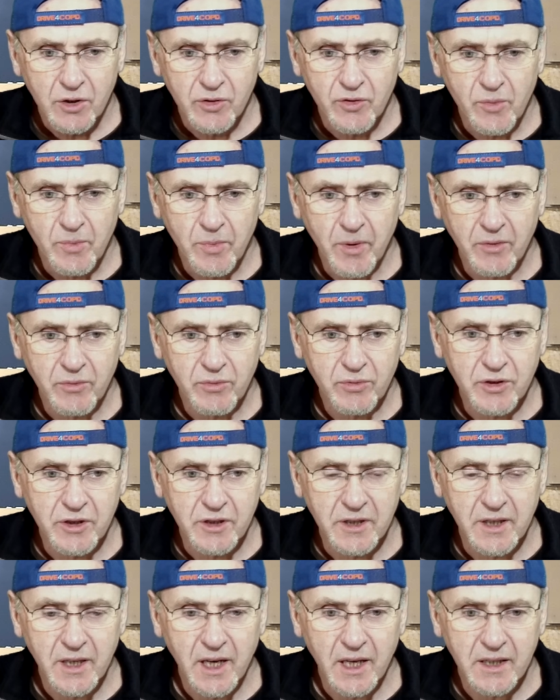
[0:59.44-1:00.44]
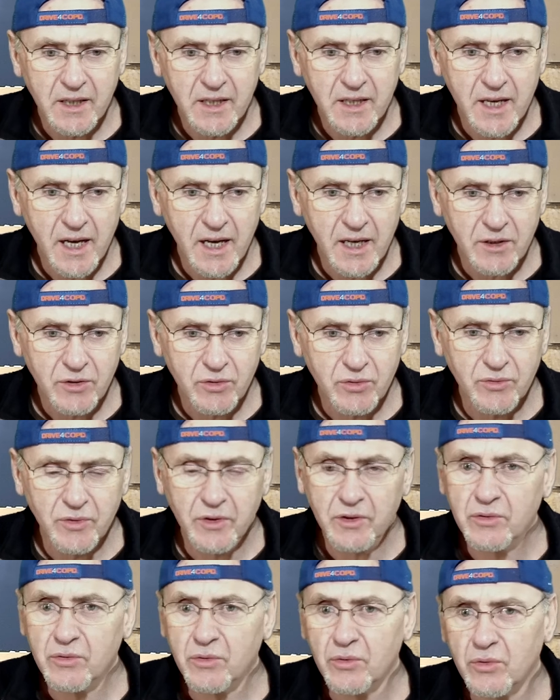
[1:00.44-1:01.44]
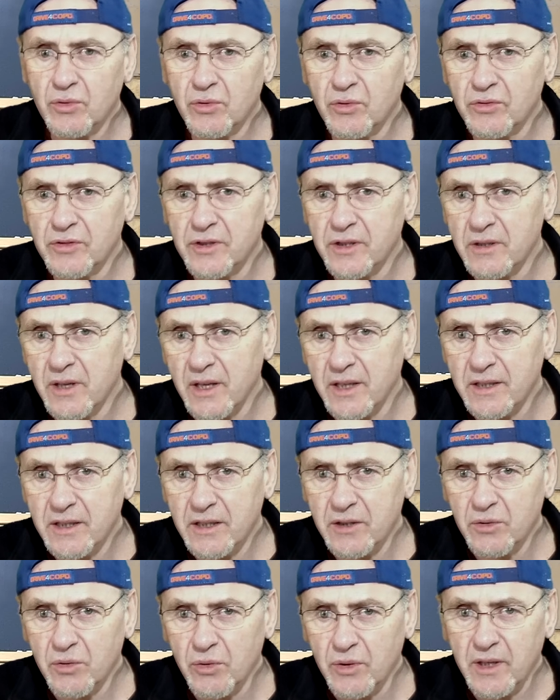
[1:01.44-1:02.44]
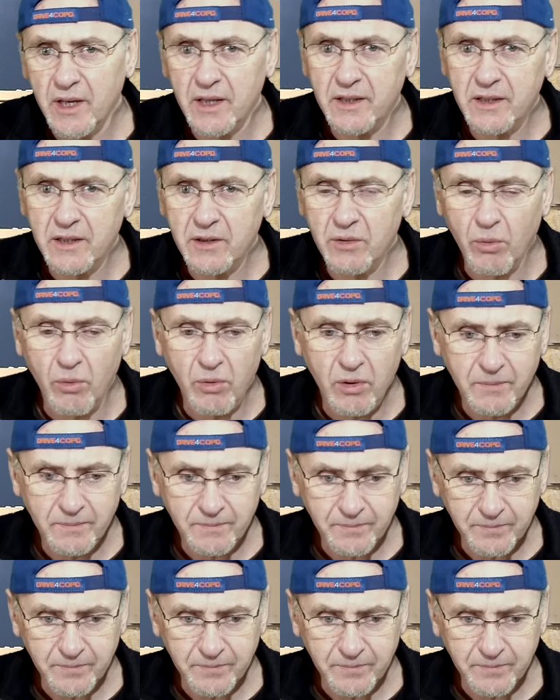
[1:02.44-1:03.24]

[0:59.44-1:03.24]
Je ne vais pas vous citer la D1, souvent ce qu'on trouve c'est de la D2 et de la D3.